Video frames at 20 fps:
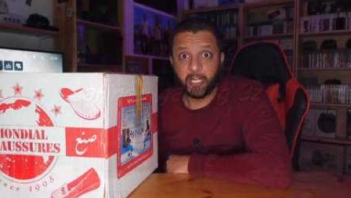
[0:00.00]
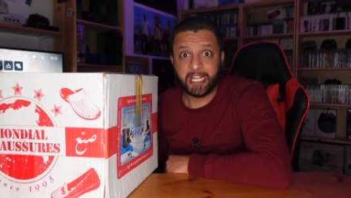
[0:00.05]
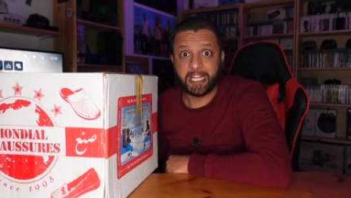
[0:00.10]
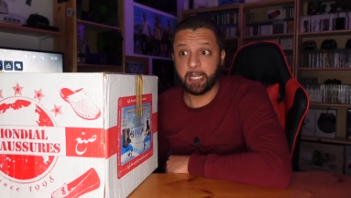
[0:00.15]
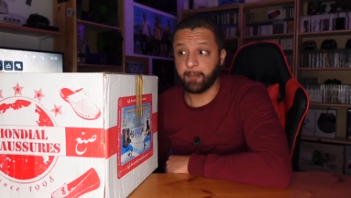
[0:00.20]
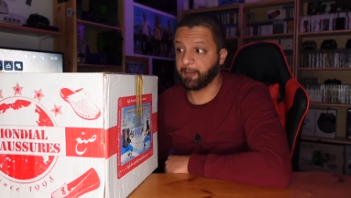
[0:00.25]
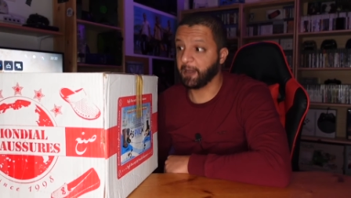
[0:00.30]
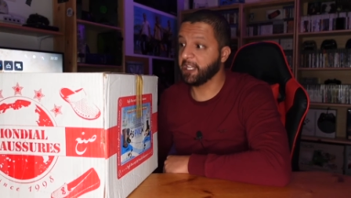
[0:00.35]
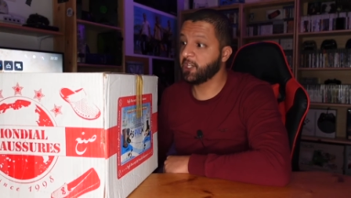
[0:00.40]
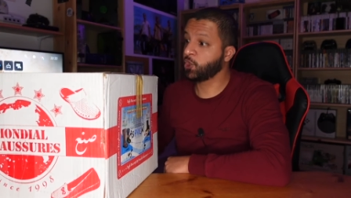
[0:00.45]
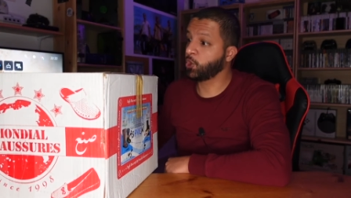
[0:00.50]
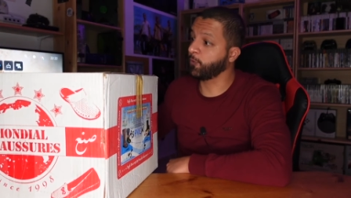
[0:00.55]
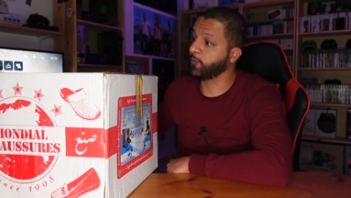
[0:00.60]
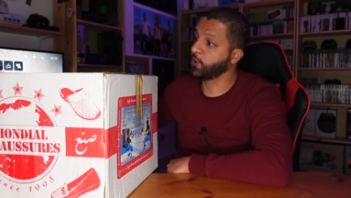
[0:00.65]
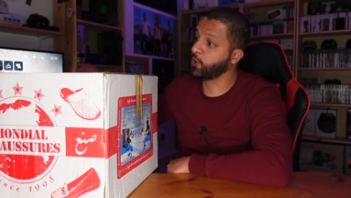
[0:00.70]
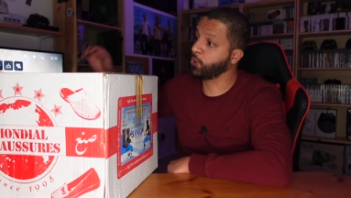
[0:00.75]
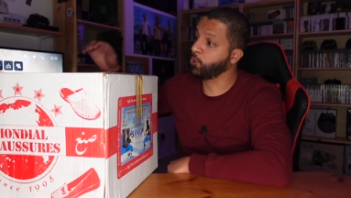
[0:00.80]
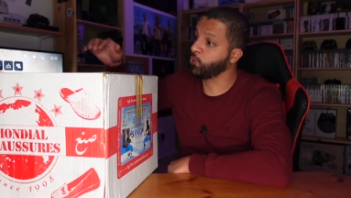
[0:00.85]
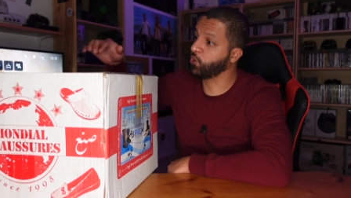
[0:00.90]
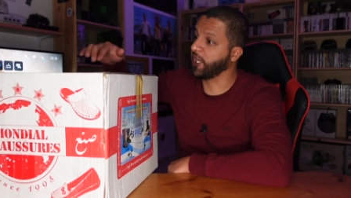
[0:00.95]
ليكيب راني نشوف
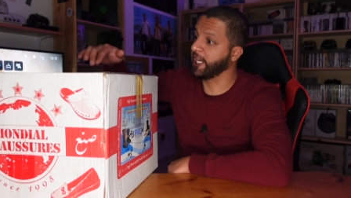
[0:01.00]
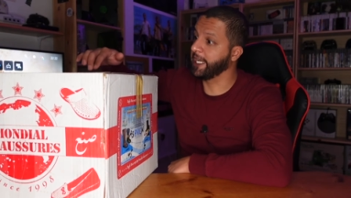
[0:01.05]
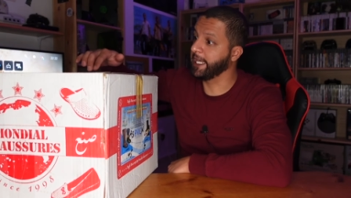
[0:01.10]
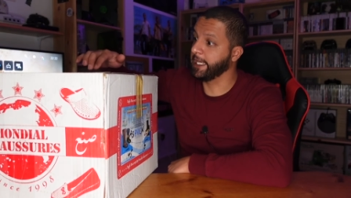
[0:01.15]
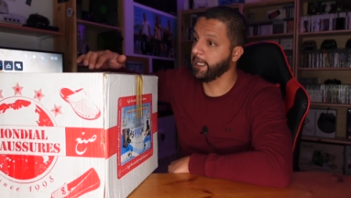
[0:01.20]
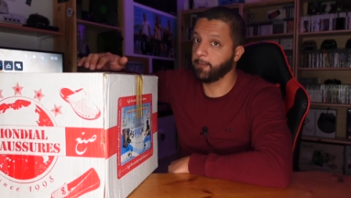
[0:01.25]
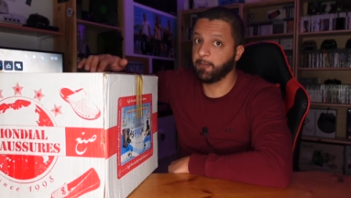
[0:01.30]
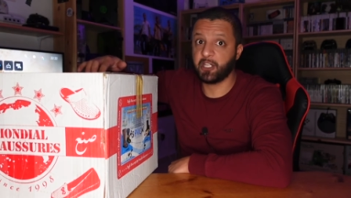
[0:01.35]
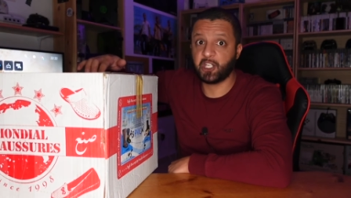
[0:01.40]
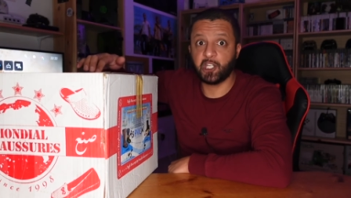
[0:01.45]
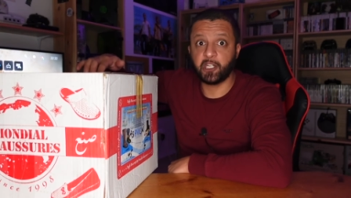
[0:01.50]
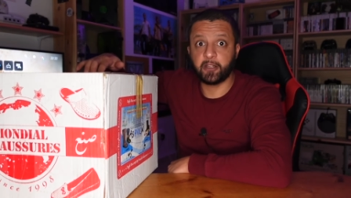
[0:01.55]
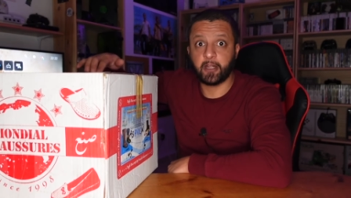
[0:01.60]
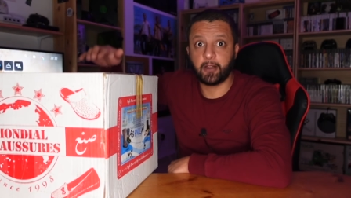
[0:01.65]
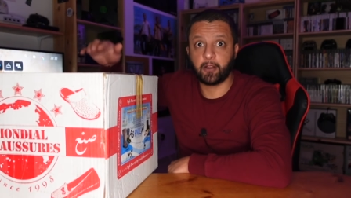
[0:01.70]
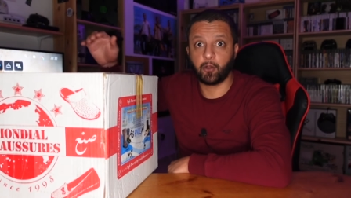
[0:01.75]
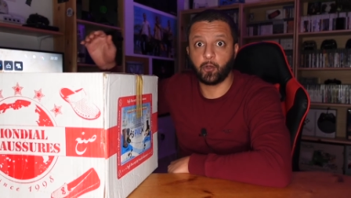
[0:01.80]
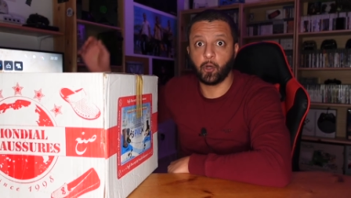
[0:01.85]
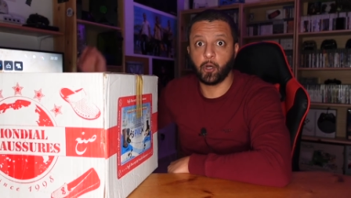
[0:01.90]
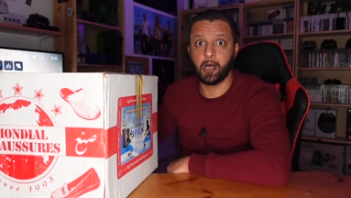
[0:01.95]
سكوتش هنا باش
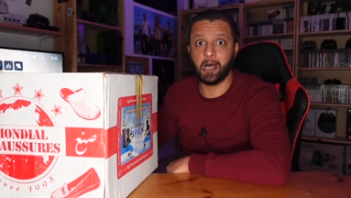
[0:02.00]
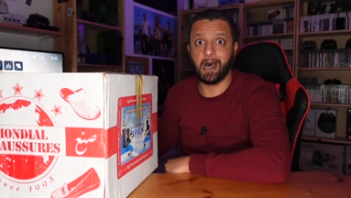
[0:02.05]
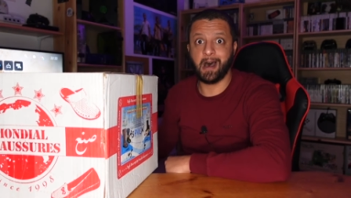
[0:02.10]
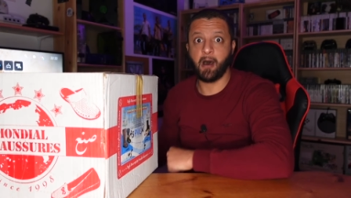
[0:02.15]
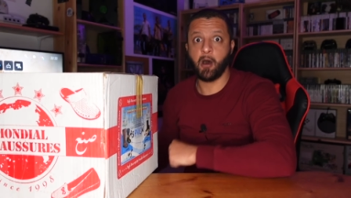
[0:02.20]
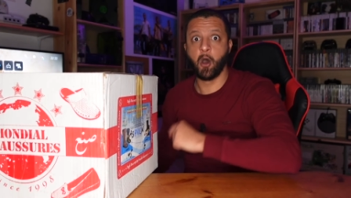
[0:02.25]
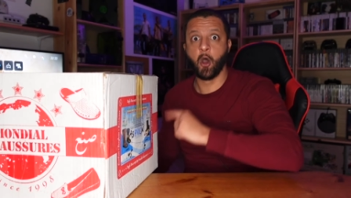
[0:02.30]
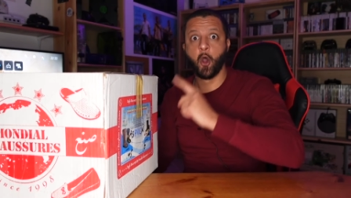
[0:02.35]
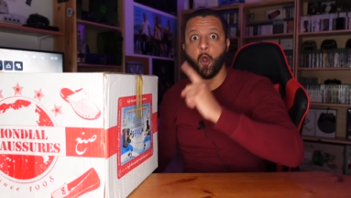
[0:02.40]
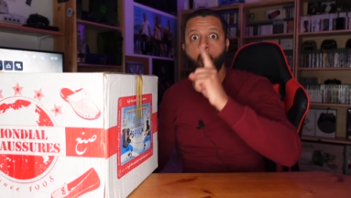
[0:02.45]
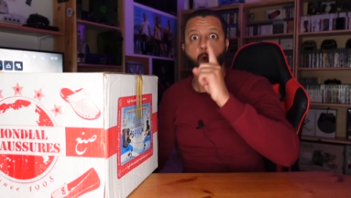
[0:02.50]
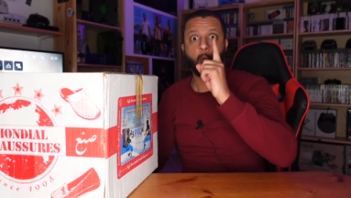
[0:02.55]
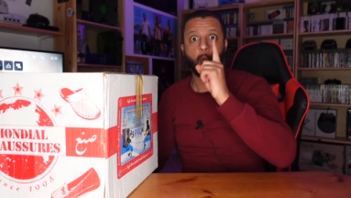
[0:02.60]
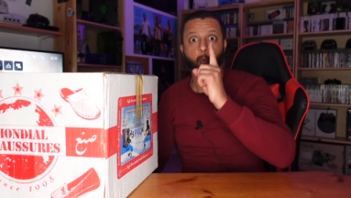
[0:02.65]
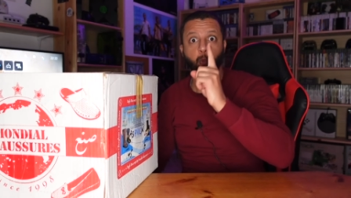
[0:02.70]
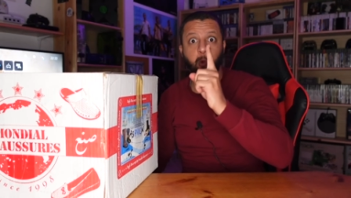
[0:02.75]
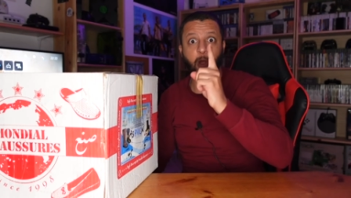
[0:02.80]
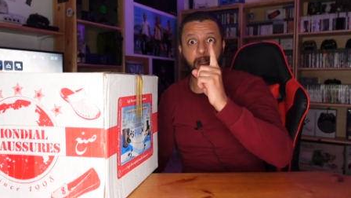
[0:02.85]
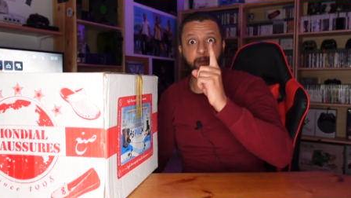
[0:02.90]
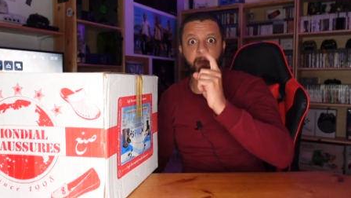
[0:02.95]
نطردقو ها
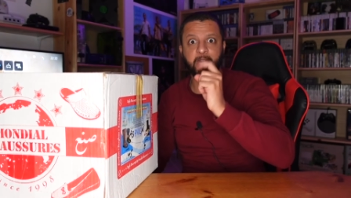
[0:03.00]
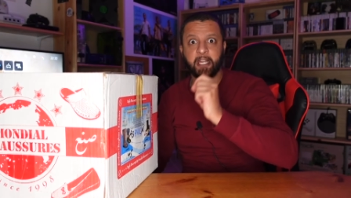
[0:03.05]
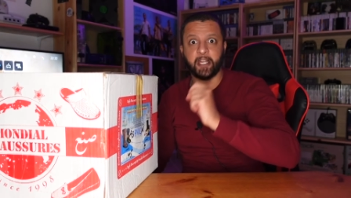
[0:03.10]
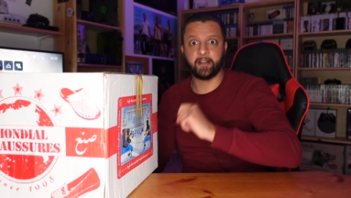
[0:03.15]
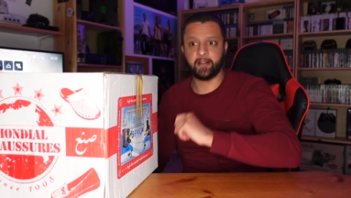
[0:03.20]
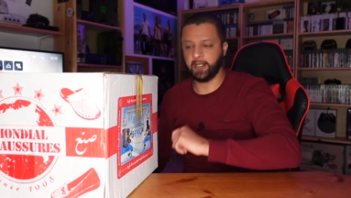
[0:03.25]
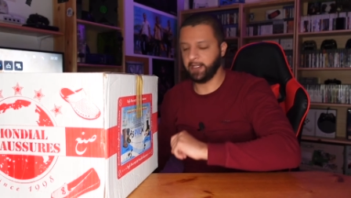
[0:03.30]
1 مينيت